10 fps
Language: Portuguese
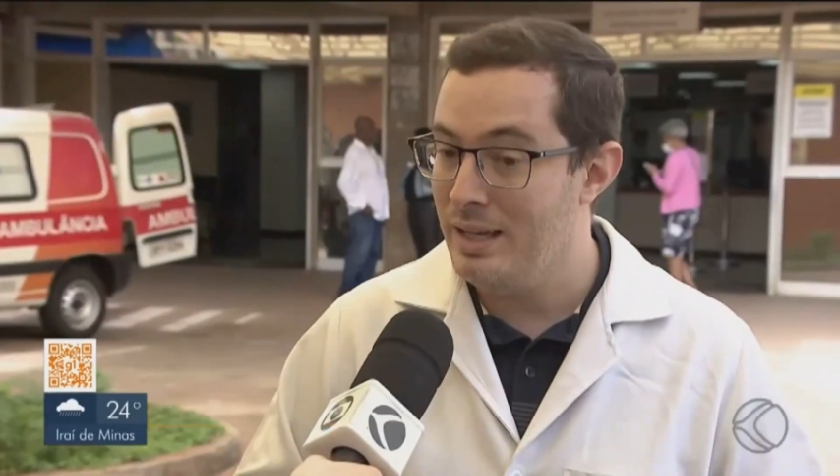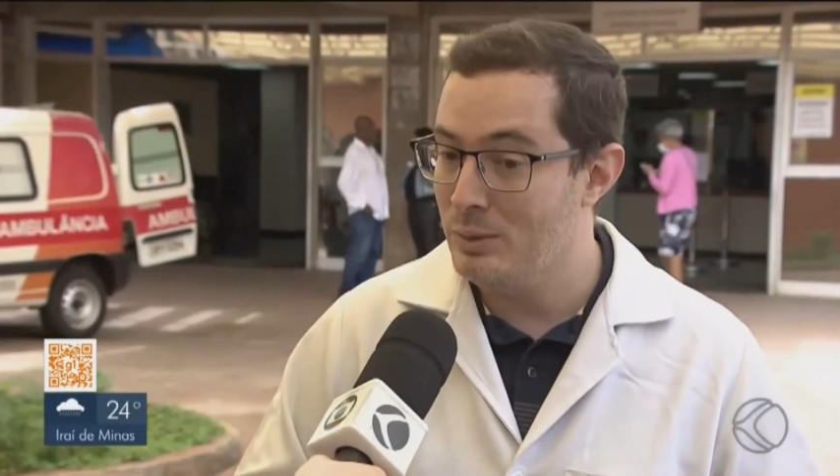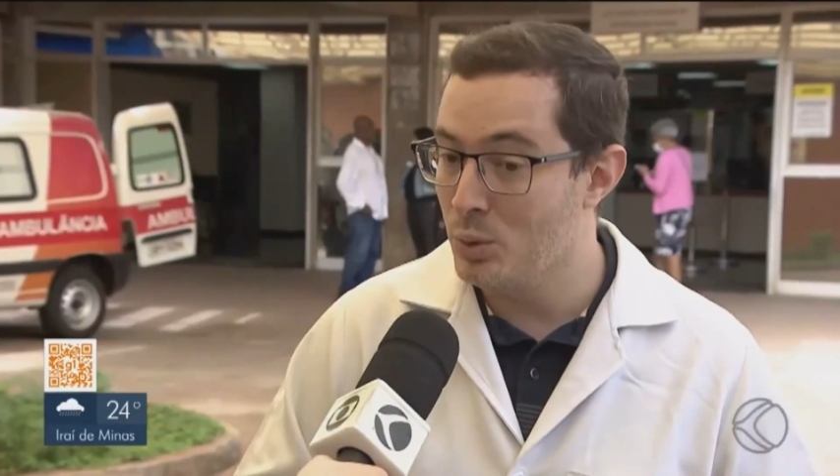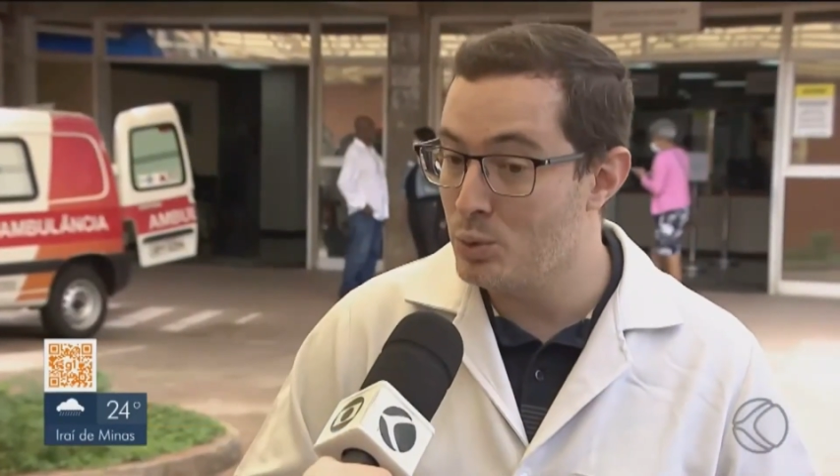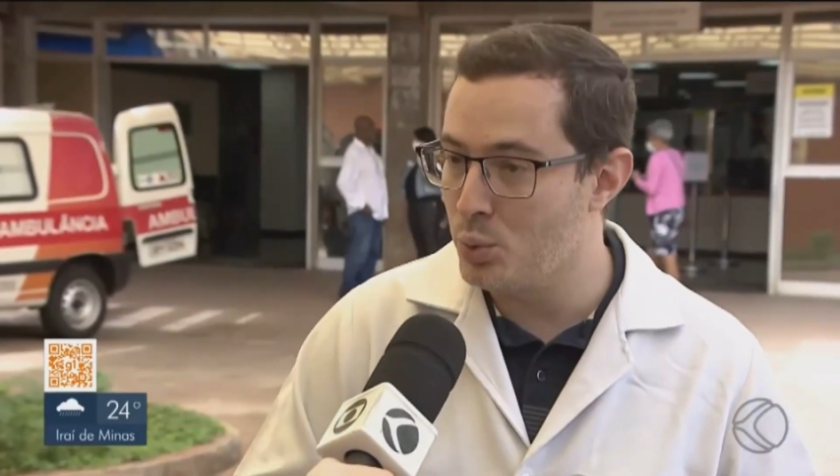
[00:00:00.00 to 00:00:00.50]

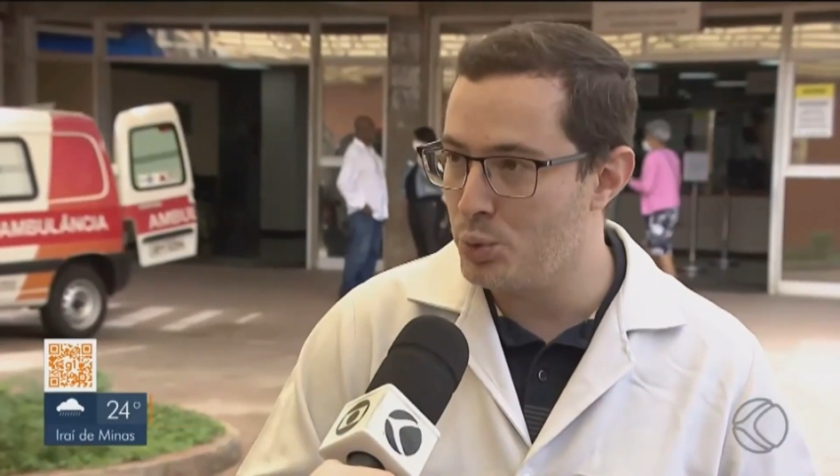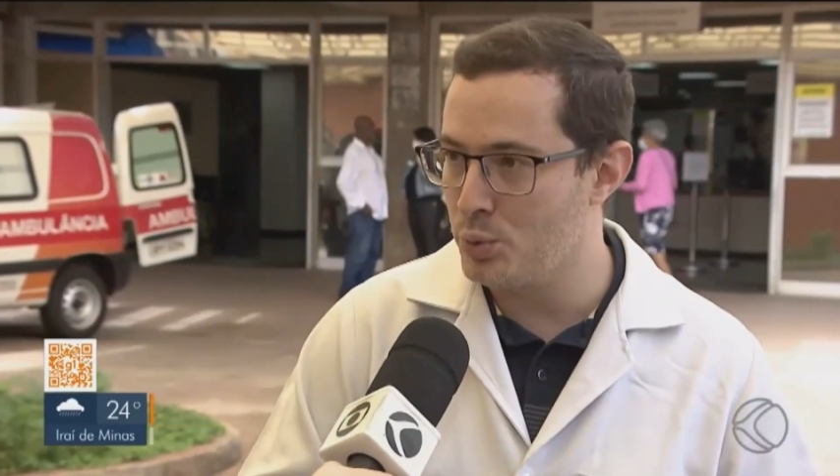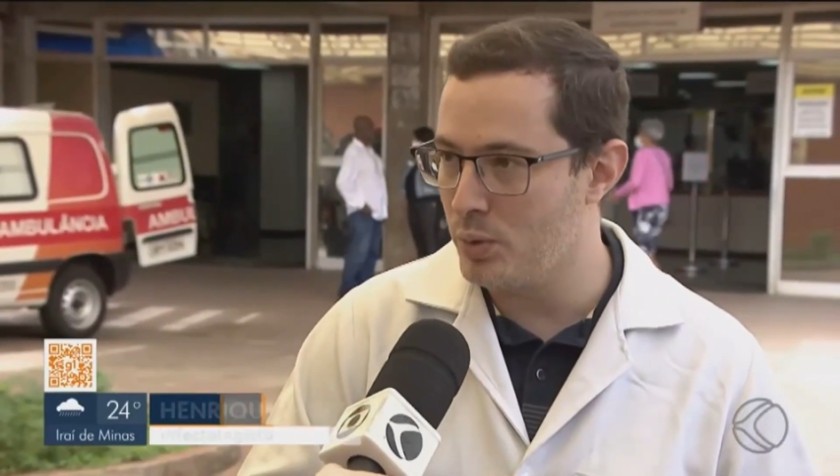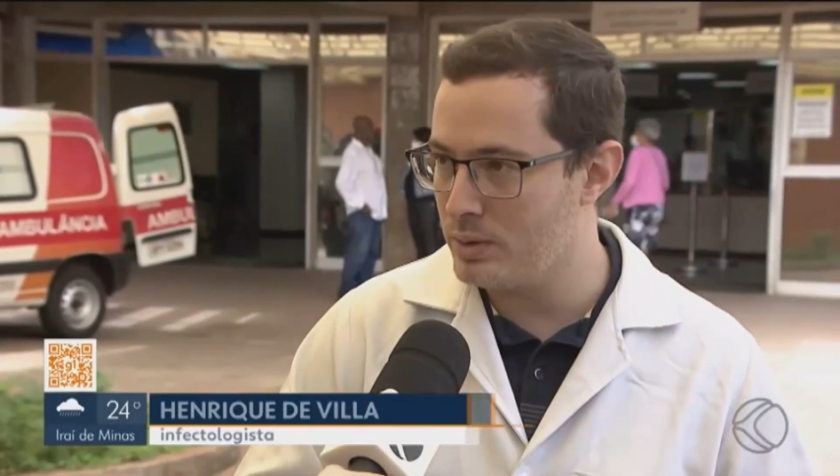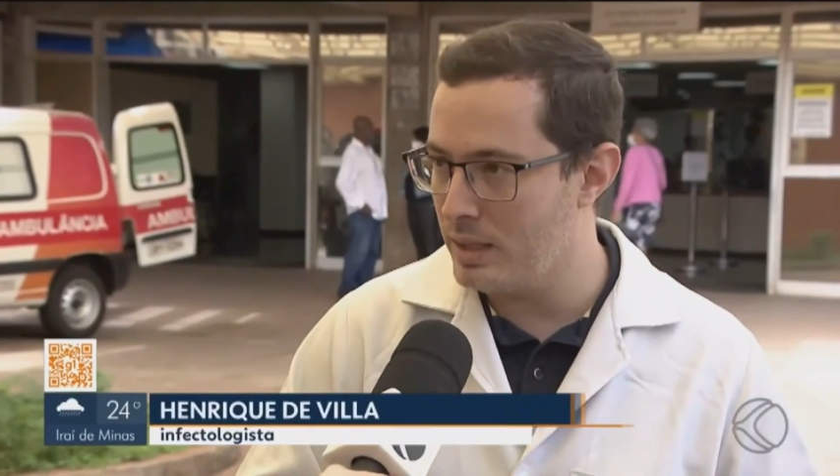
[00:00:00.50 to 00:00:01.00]
nos
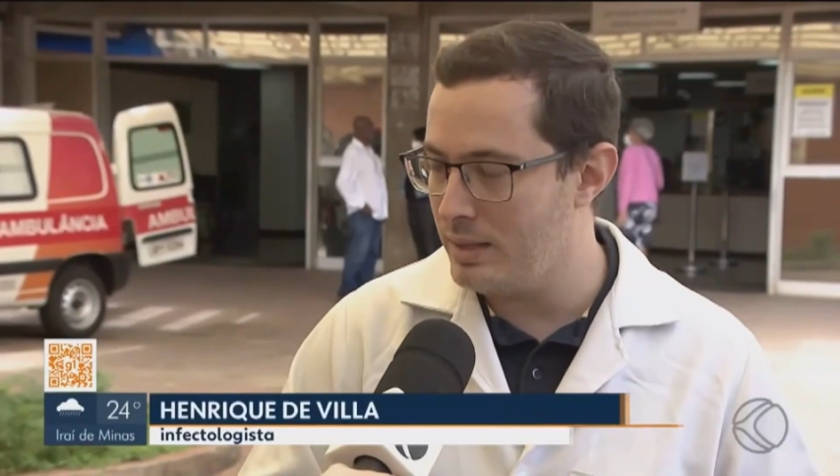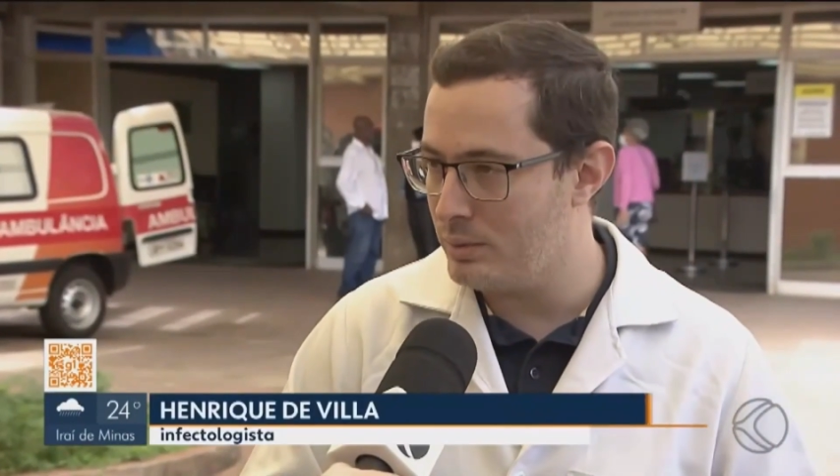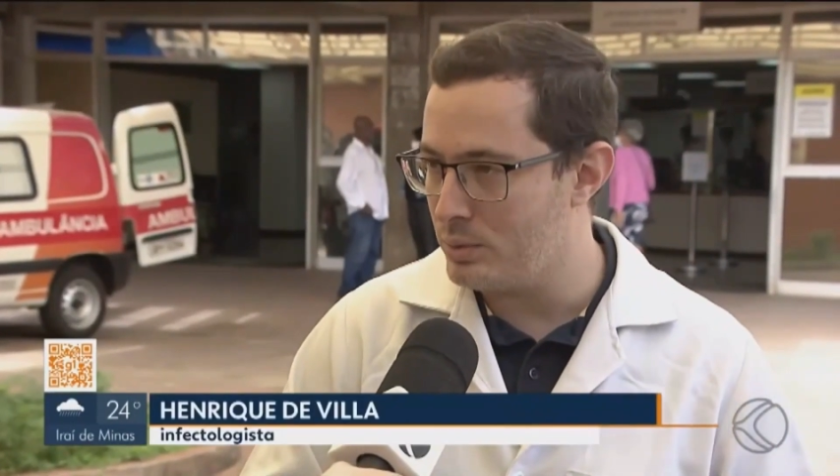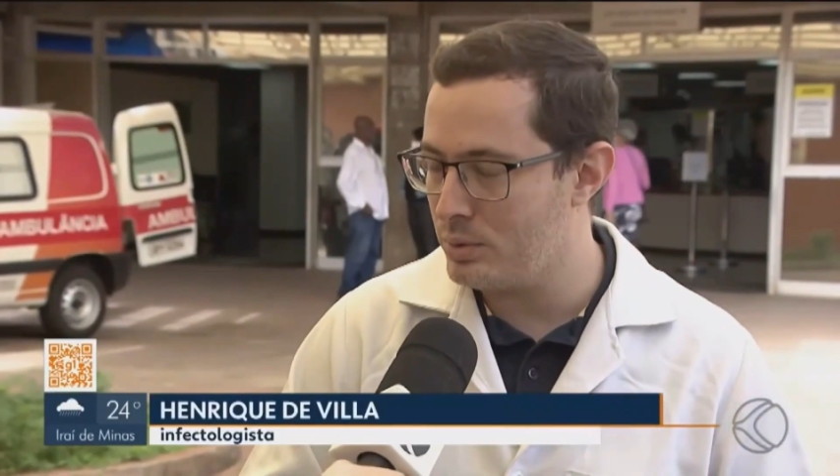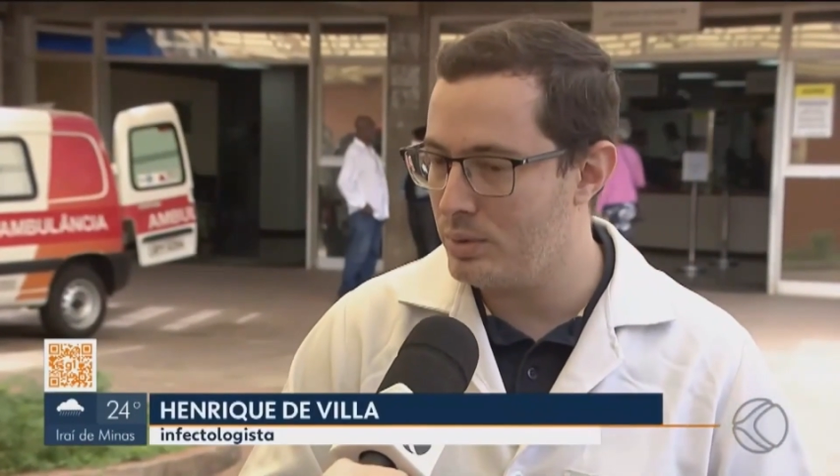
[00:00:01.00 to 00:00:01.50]
últimos
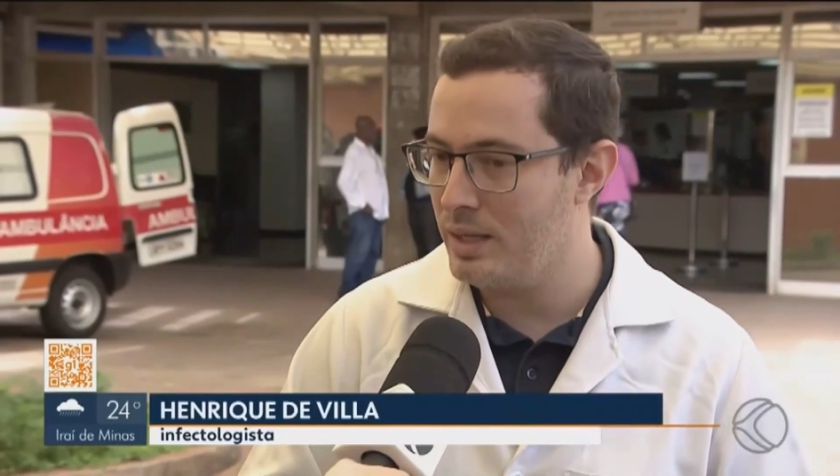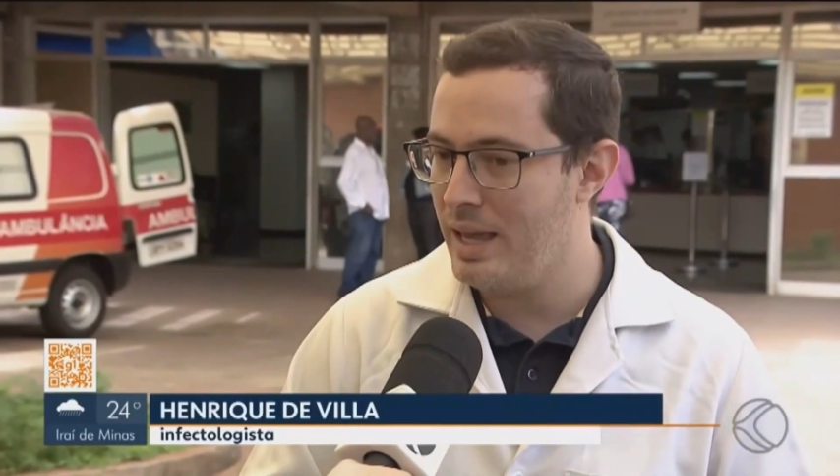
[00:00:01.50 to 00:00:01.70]
anos,